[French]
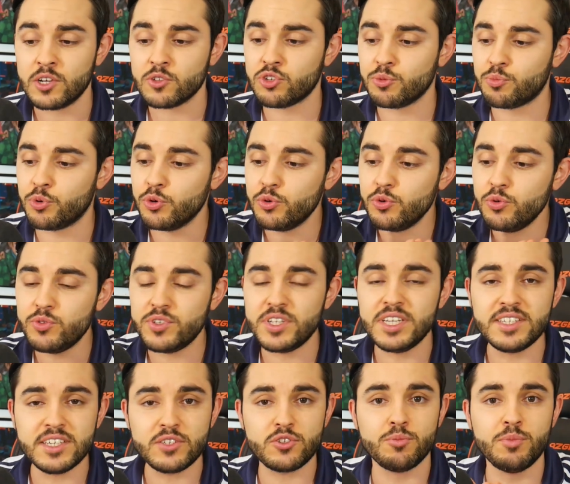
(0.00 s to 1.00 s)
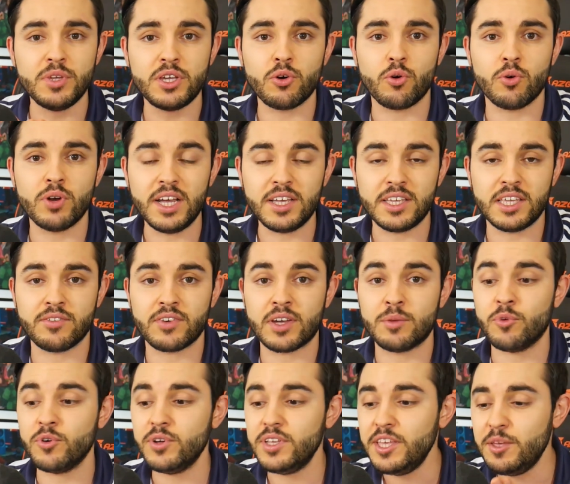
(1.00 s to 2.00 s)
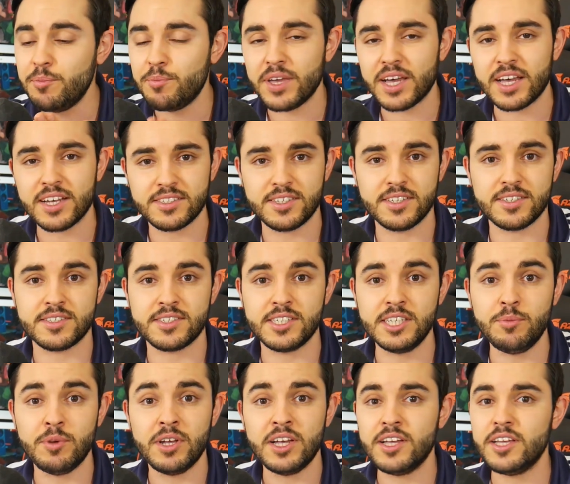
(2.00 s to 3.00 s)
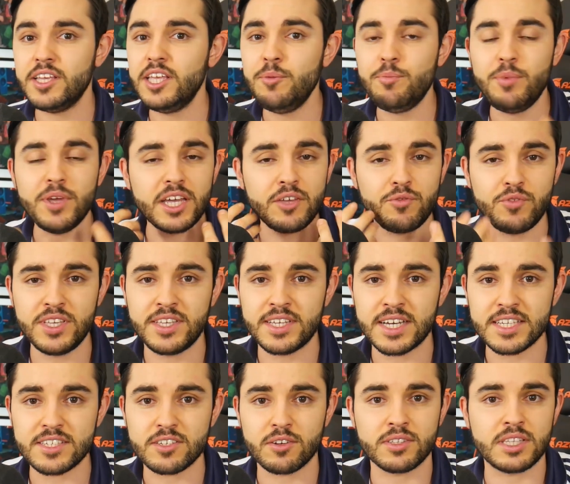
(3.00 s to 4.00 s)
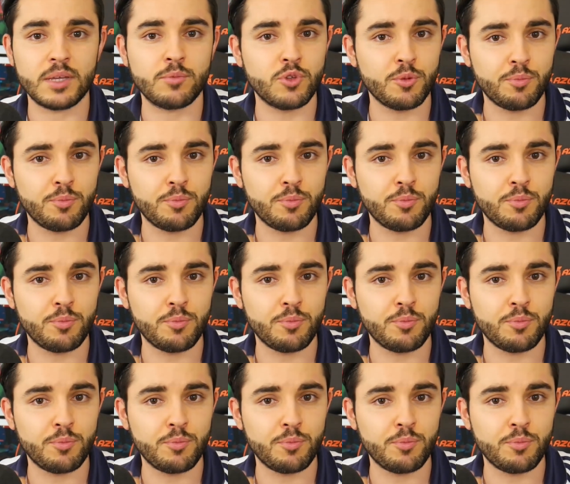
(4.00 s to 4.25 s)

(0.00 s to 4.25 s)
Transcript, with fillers: tu peux utiliser ce micro là qui est vraiment hyper accessible, hyper efficace en termes de